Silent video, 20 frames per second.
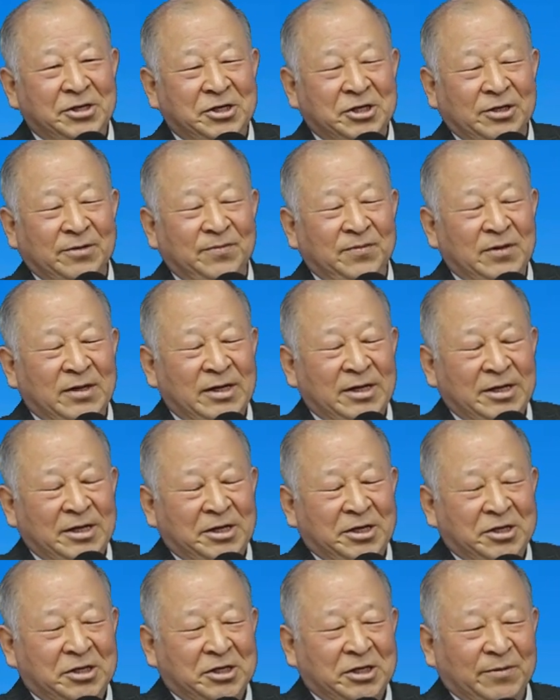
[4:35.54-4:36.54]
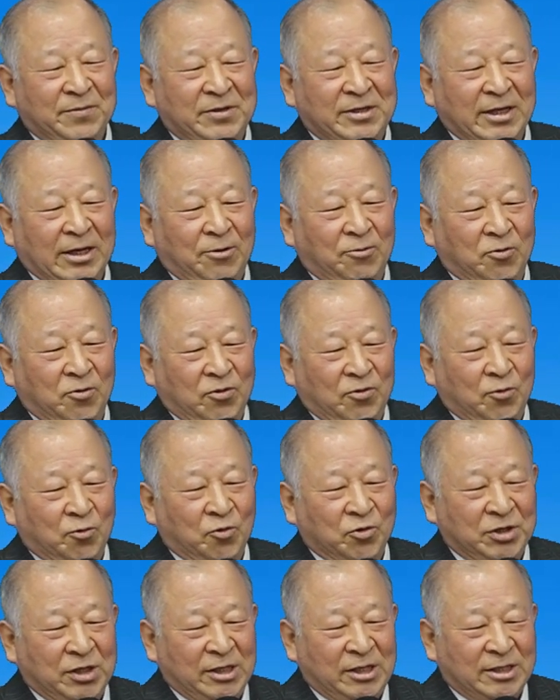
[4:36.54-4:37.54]
지금 지금 제가
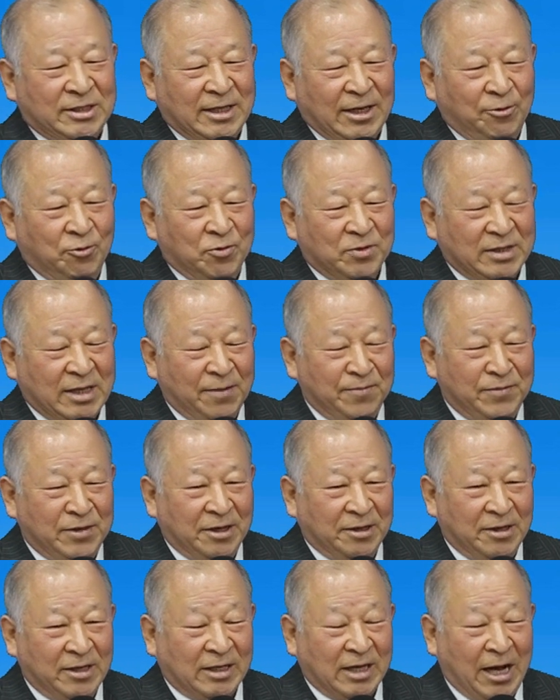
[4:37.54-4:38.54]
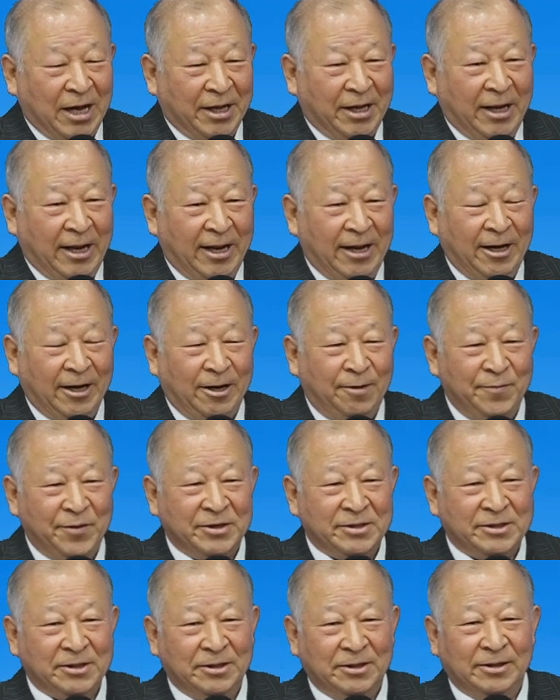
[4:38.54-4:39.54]
이사야 53장을 강의를
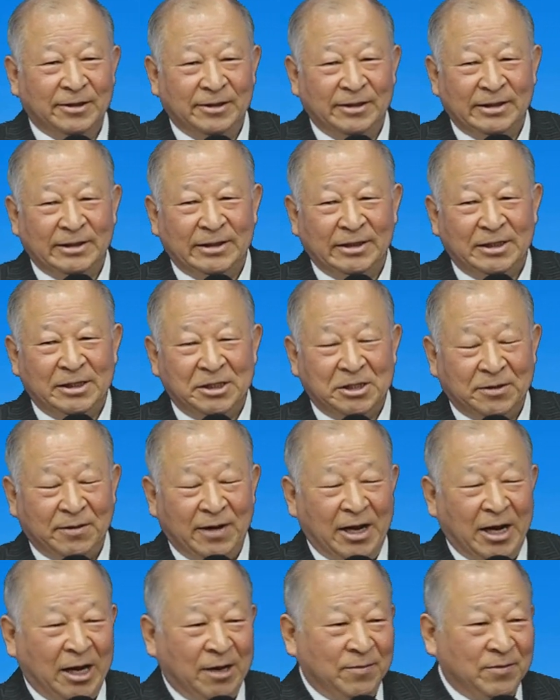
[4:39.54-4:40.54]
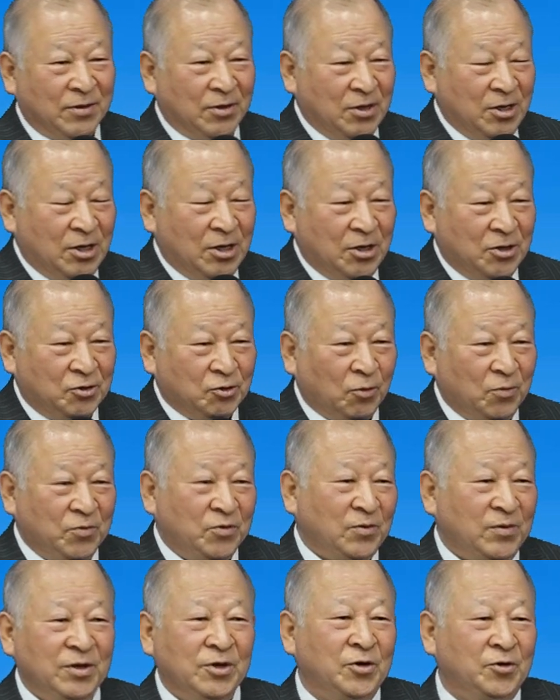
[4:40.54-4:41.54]
해나가면서 지금 하나님 조금
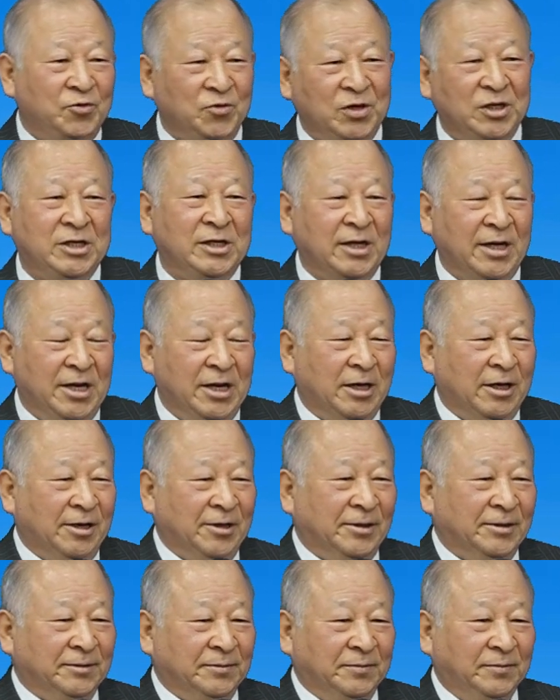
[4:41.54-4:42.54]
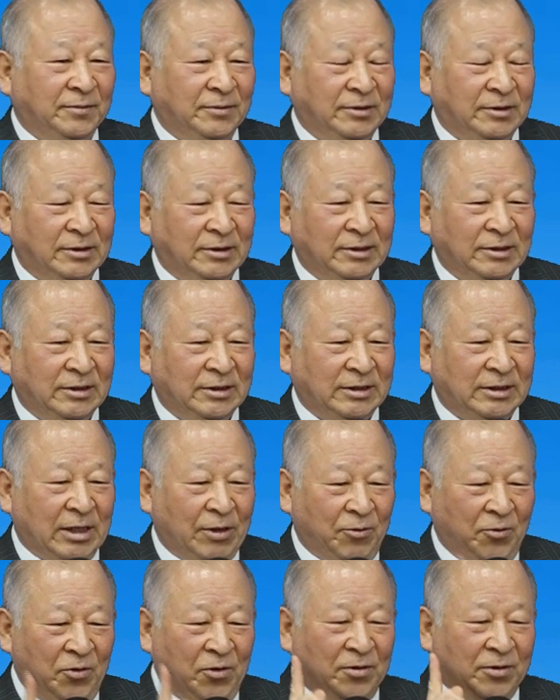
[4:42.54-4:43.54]
좀 열어주기 시작하니까는
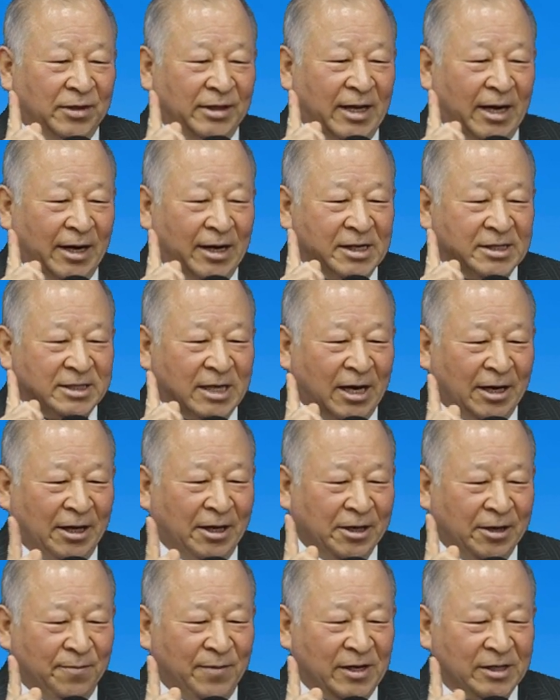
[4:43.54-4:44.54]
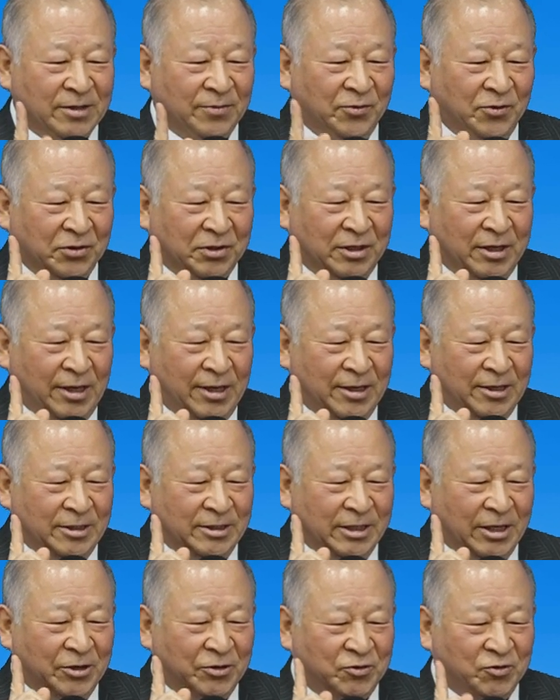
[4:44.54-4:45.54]
자 오늘 그 나갈 사강의 말씀도
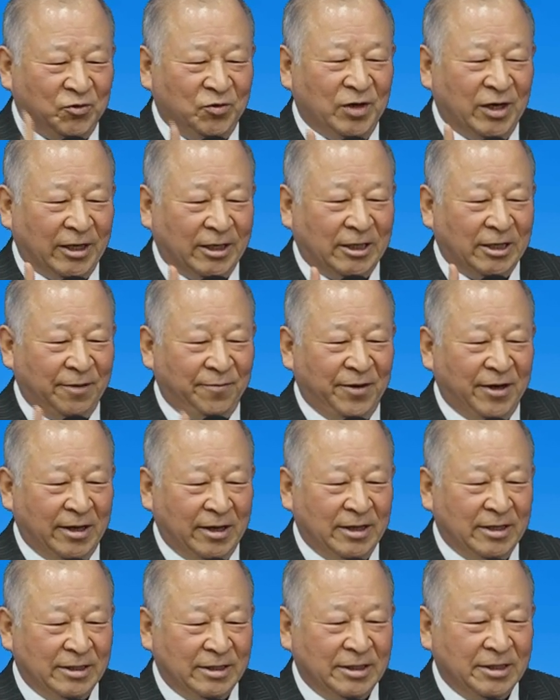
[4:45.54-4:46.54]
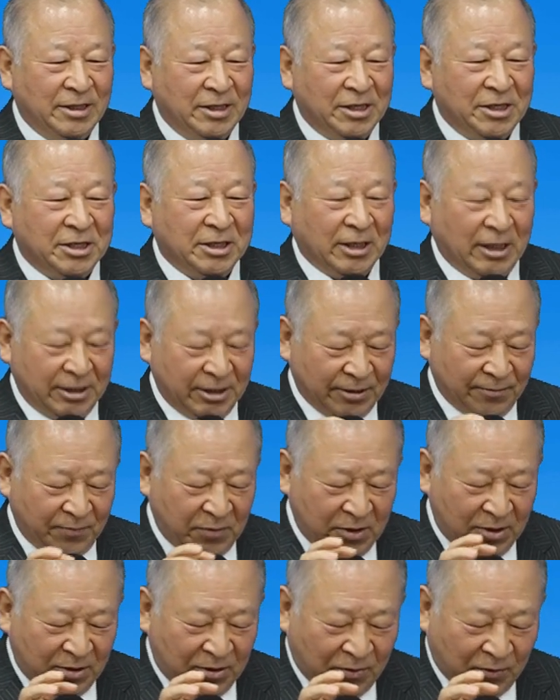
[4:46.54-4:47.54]
굉장히 중요하기 때문에 제가 지금
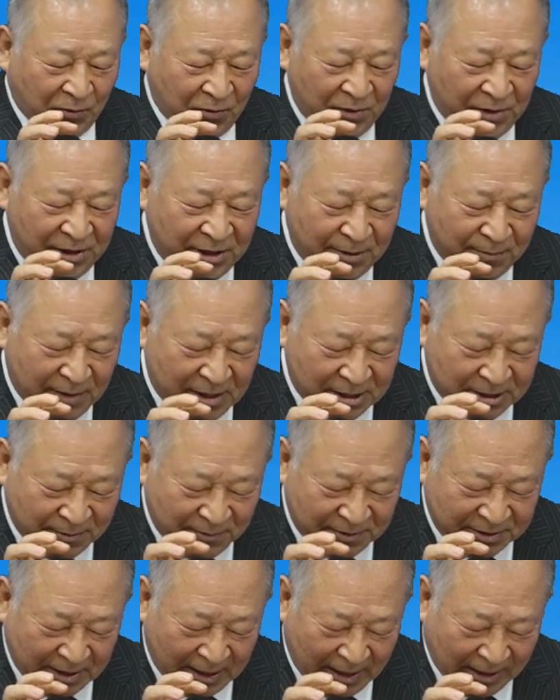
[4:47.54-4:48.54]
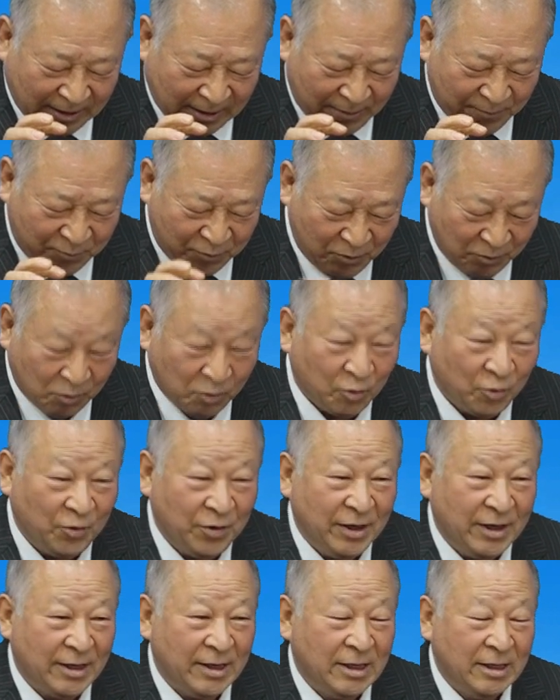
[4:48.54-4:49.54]
오늘 이 말씀을 잠깐 풀고
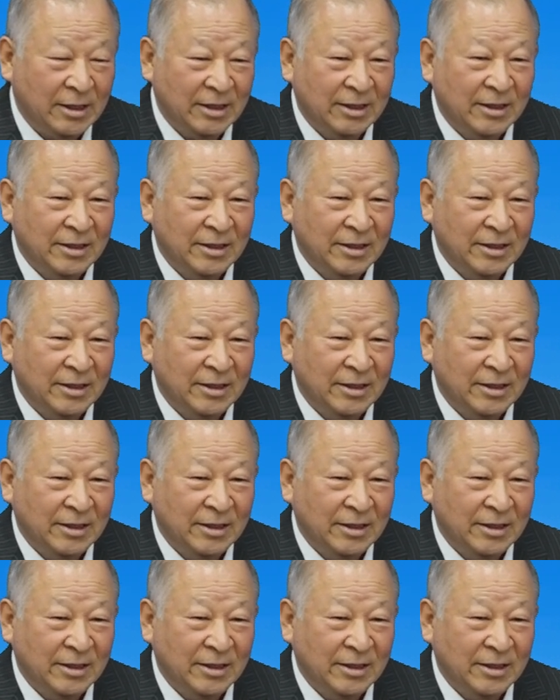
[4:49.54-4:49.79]
오후에